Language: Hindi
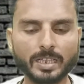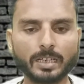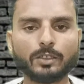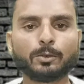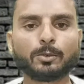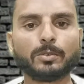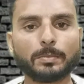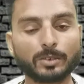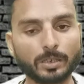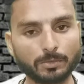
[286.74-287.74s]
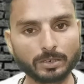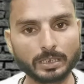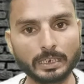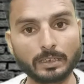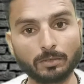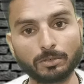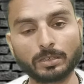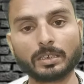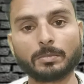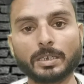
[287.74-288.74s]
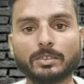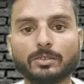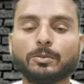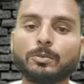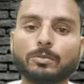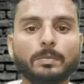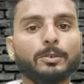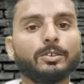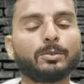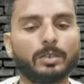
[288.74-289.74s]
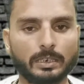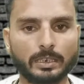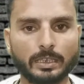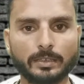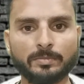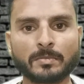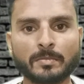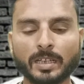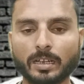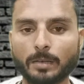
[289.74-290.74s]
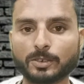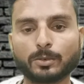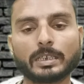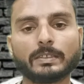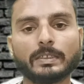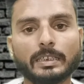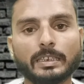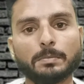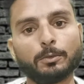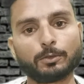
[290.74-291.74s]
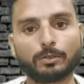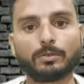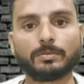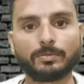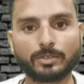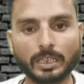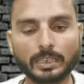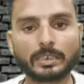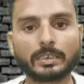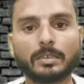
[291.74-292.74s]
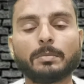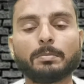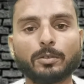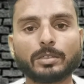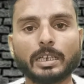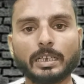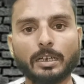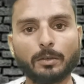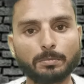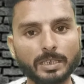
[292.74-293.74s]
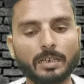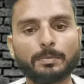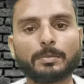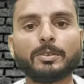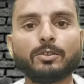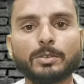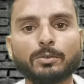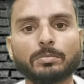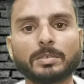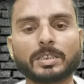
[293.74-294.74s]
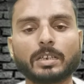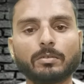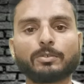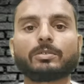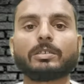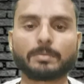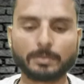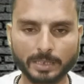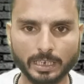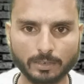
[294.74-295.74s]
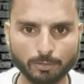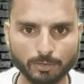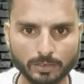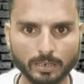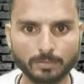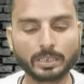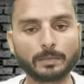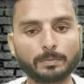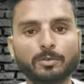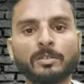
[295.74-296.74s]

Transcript: इन दोनों को आपको डाउनलोड करना है डाउनलोड करने के बाद इन दोनों को आपको इंस्टॉल करना है अब इंस्टॉल कैसे करेंगे वो तो ज़्यादा डिटेल लंबा हो जाएगा अब मैं यहाँ पर वीडियो में जो कोई बता रहा हूँ आपको शार्ट में बताने की कोशिश कर रहा हूँ यदि आपको